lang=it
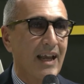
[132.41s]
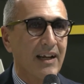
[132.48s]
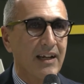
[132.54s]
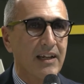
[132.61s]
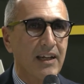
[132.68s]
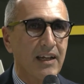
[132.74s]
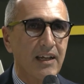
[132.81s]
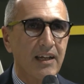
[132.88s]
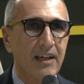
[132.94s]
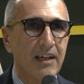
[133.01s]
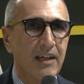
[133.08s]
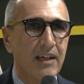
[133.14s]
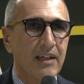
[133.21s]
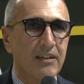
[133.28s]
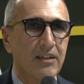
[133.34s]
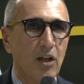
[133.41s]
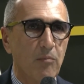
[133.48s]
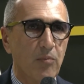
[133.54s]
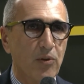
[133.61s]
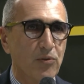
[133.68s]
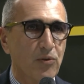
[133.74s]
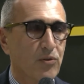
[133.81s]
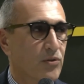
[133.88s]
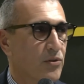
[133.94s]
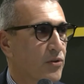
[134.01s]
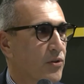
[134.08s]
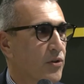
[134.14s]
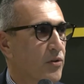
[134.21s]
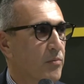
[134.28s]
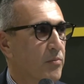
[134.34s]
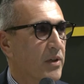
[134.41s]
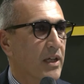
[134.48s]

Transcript: tecniche del prodotto